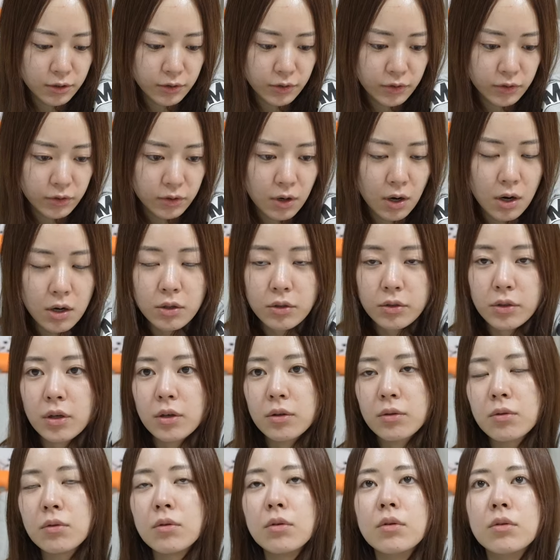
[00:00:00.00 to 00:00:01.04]
くつかある
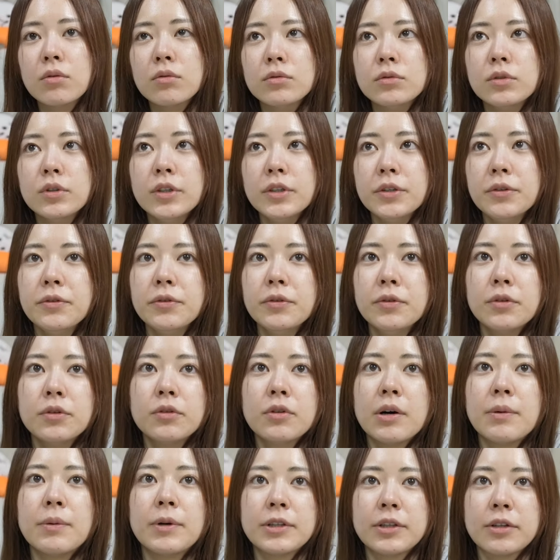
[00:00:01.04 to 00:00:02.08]
けど
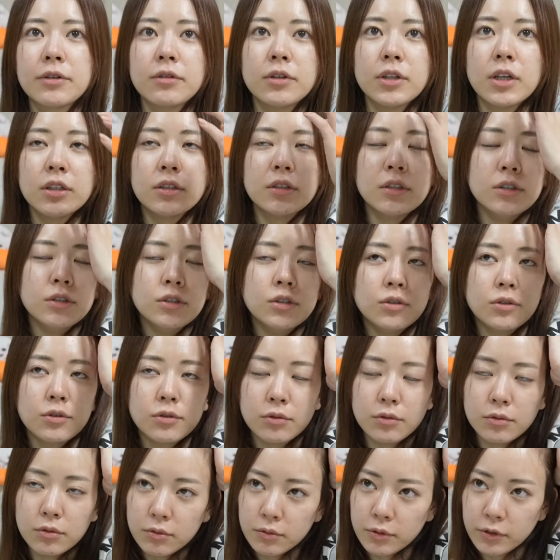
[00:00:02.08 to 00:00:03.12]
インフルは全くなんないで
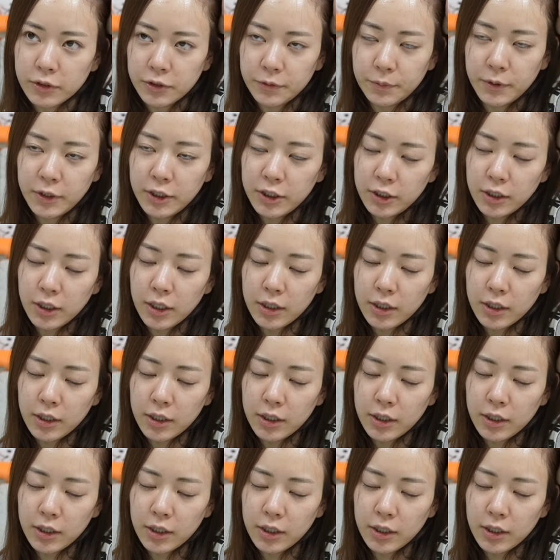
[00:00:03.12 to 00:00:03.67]
しょ私 B